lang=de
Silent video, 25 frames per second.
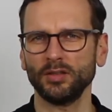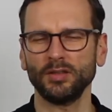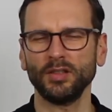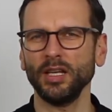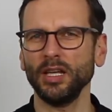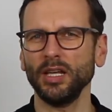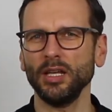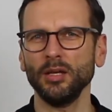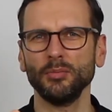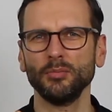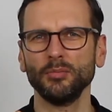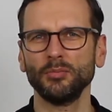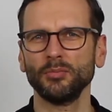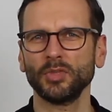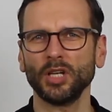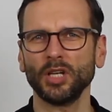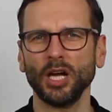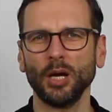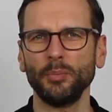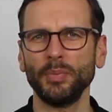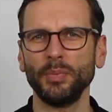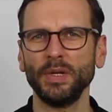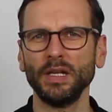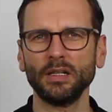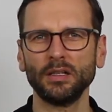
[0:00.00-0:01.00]
Themen,
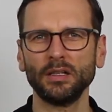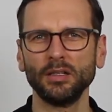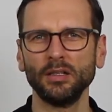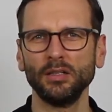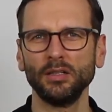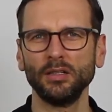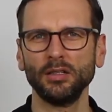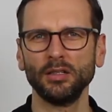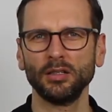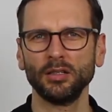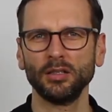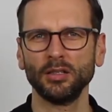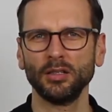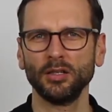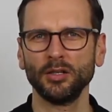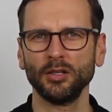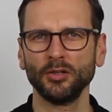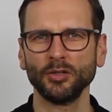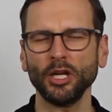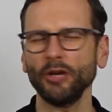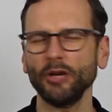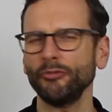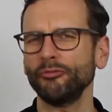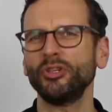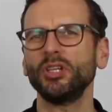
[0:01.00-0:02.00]
Kapitel,
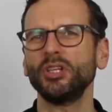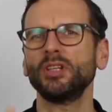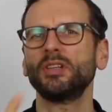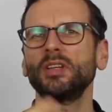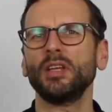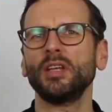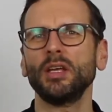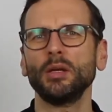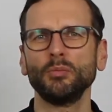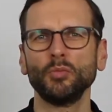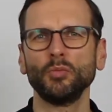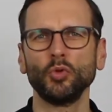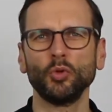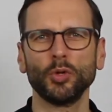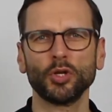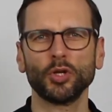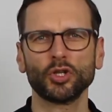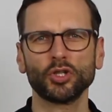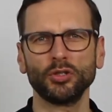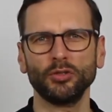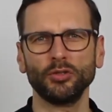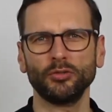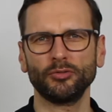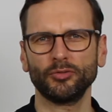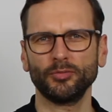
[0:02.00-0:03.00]
ja, vier
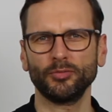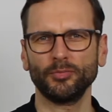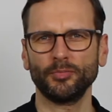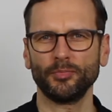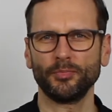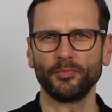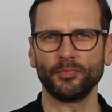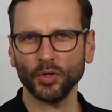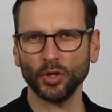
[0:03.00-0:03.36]
Themenüberschriften.